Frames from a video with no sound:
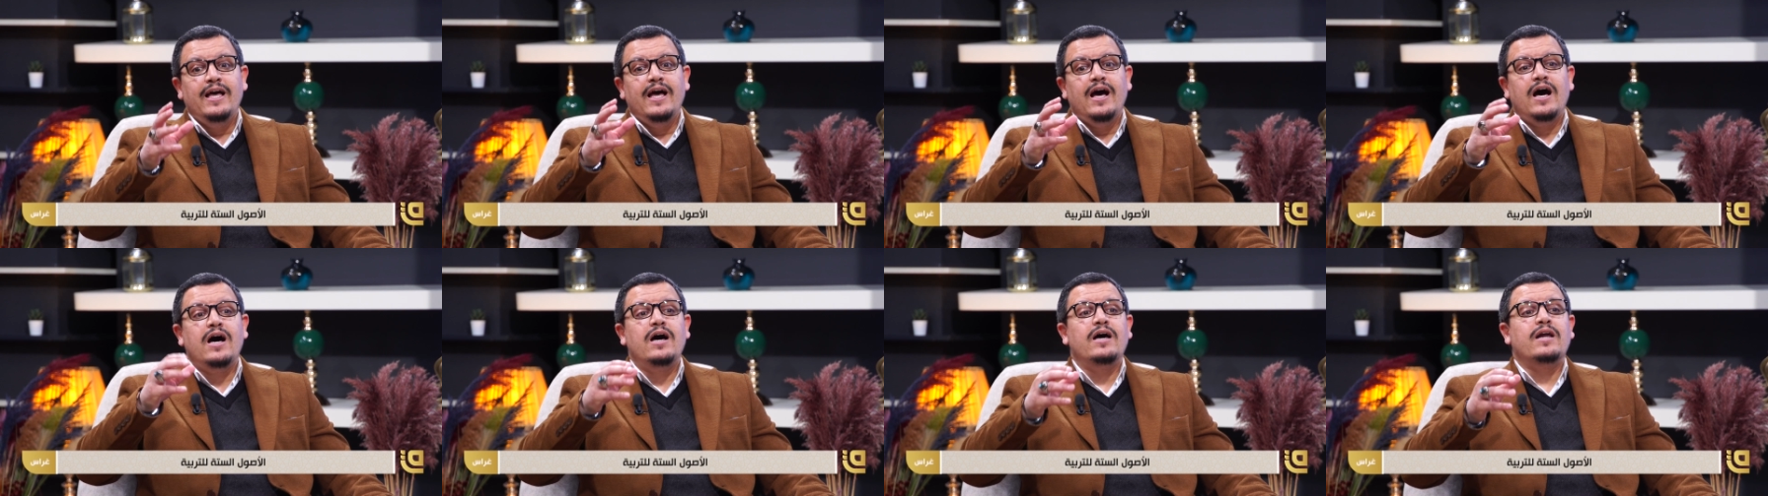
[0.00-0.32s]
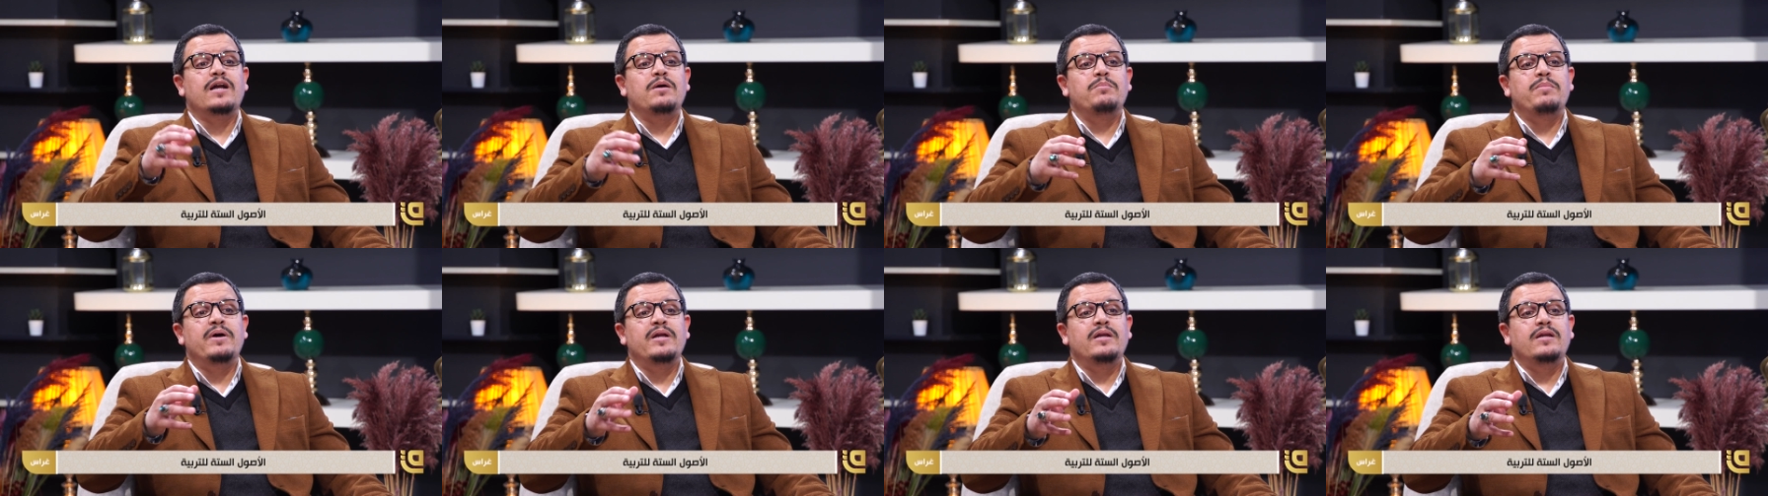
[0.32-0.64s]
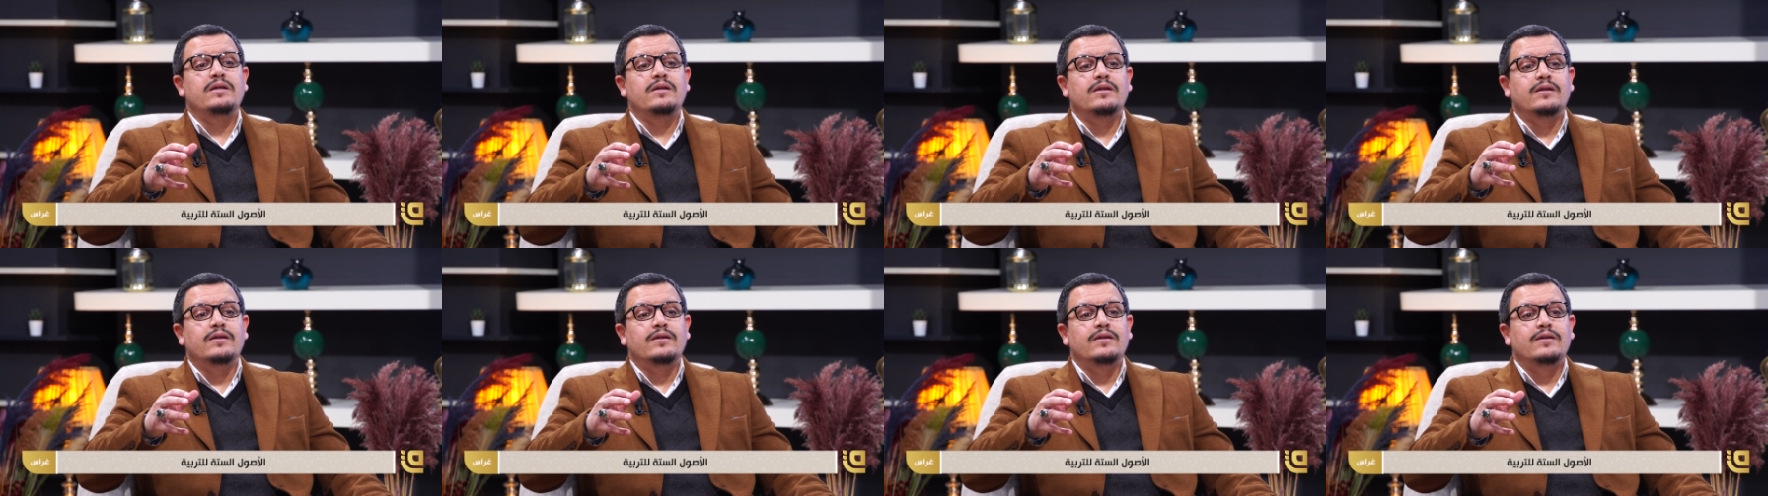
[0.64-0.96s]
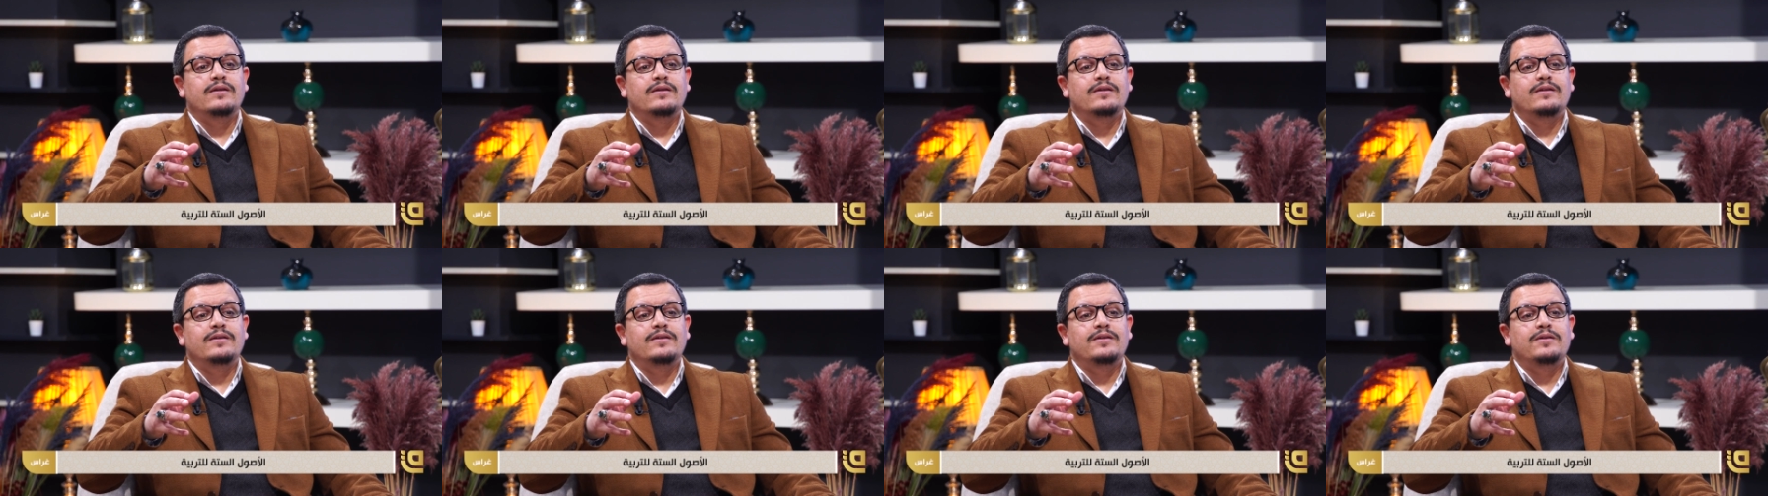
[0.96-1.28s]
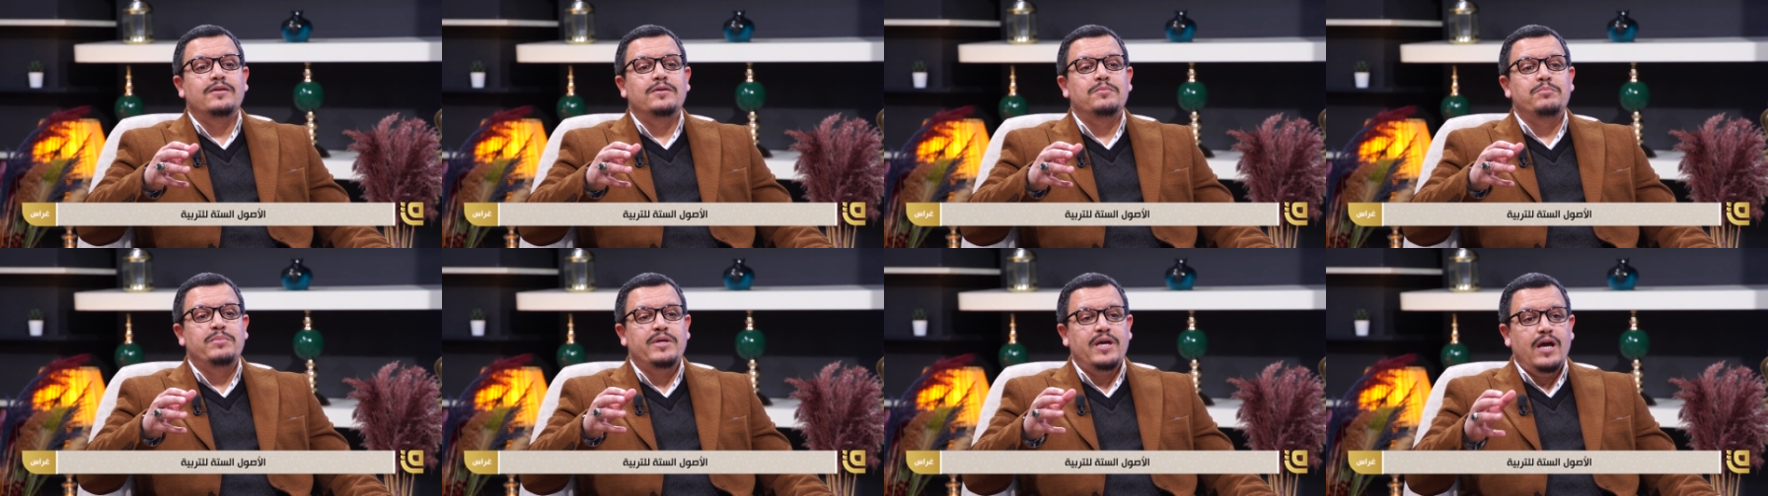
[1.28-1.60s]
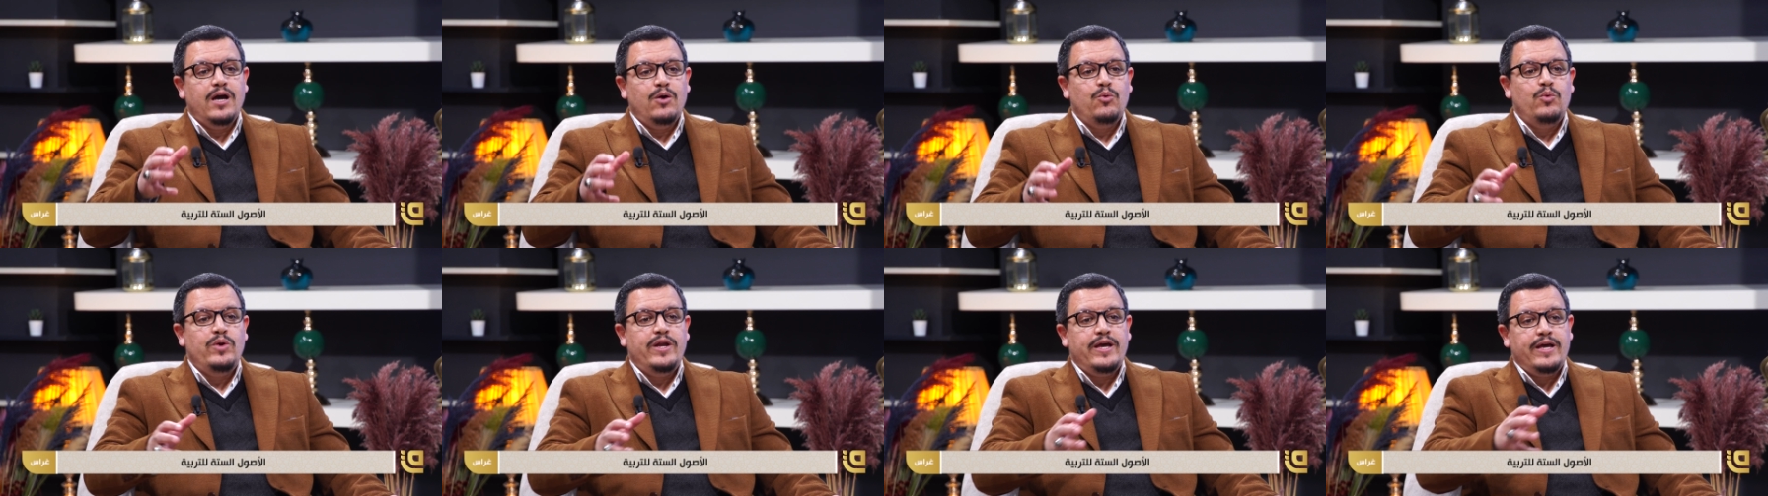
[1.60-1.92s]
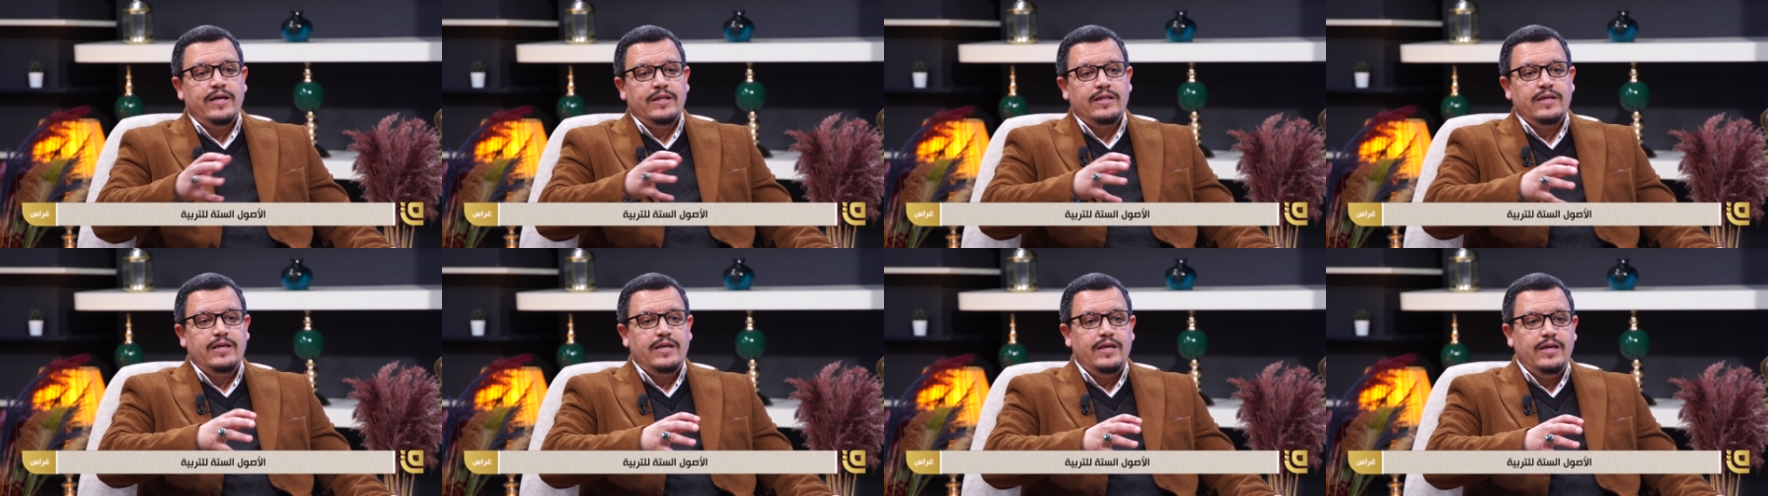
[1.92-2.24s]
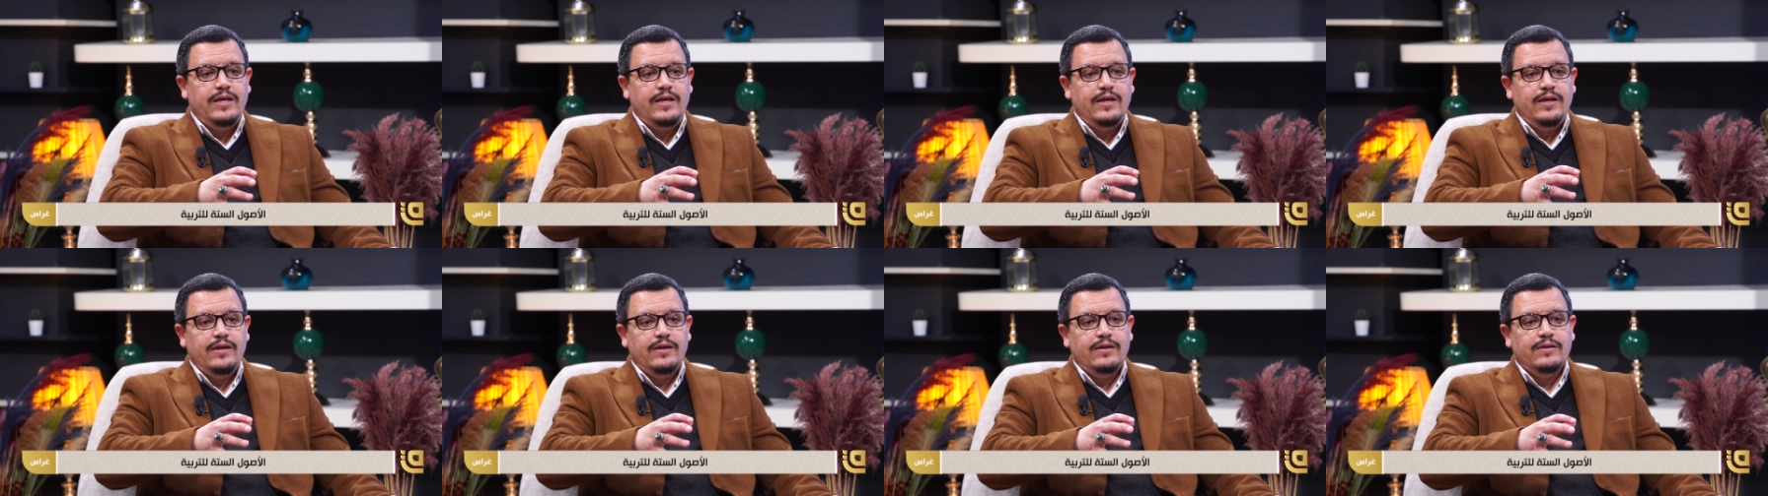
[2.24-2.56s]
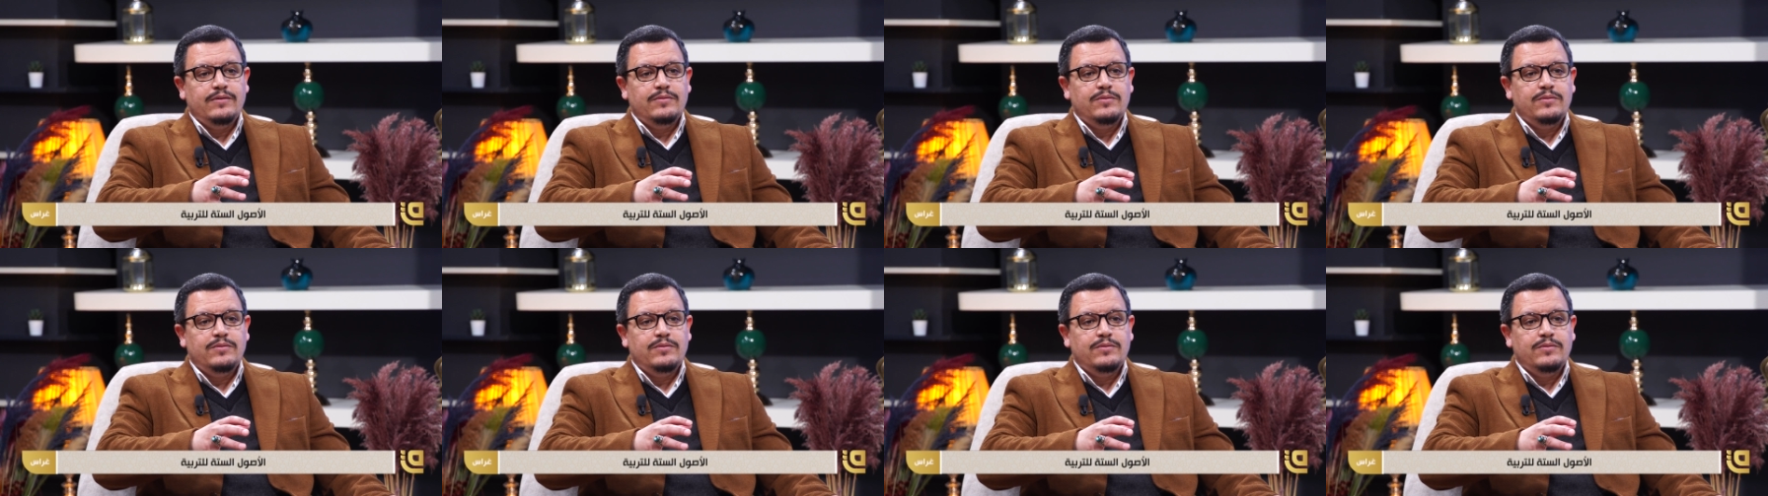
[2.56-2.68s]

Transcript: هربا بأولاده